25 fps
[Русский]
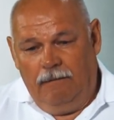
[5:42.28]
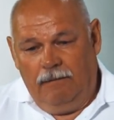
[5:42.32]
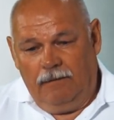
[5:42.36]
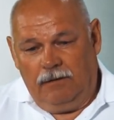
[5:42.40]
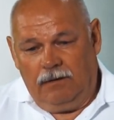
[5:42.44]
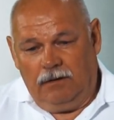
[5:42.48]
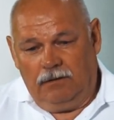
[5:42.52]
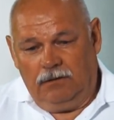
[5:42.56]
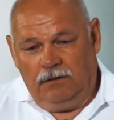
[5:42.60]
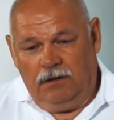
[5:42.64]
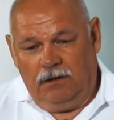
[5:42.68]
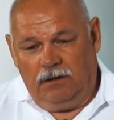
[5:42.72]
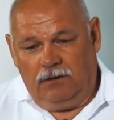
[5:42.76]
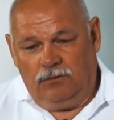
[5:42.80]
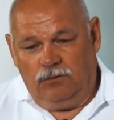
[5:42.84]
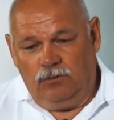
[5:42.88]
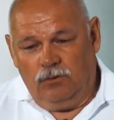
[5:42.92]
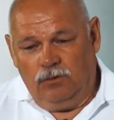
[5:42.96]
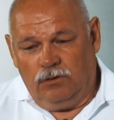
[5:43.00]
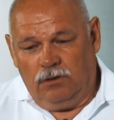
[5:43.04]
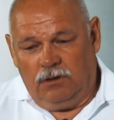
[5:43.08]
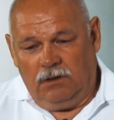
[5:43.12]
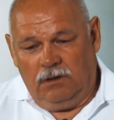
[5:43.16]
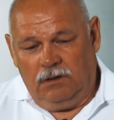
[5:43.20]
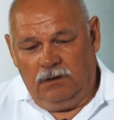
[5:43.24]
Когда
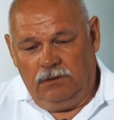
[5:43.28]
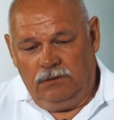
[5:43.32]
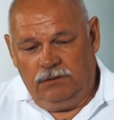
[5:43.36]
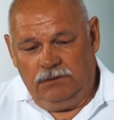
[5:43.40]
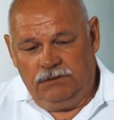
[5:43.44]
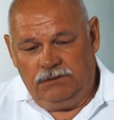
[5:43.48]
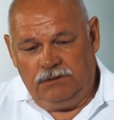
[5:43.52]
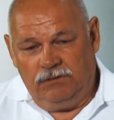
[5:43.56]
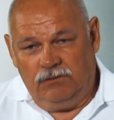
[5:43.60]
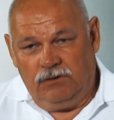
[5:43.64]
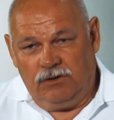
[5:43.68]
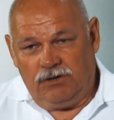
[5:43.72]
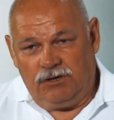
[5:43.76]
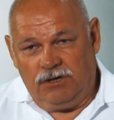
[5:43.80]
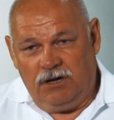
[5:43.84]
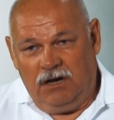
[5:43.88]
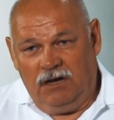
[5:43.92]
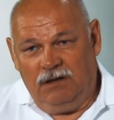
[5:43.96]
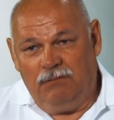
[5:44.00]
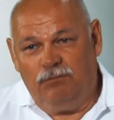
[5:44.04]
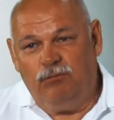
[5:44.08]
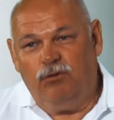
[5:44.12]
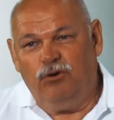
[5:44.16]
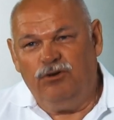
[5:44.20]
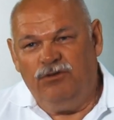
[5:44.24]
кто-то
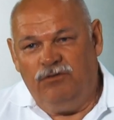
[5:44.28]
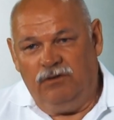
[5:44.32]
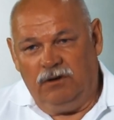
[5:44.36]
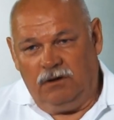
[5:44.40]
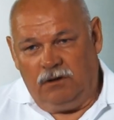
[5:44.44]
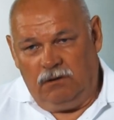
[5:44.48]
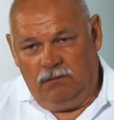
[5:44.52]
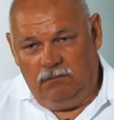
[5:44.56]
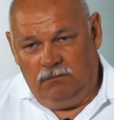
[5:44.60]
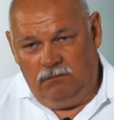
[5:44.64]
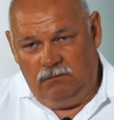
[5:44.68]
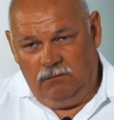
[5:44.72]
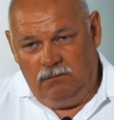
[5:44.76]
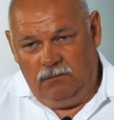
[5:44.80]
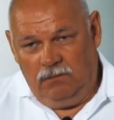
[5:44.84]
совершает подвиг,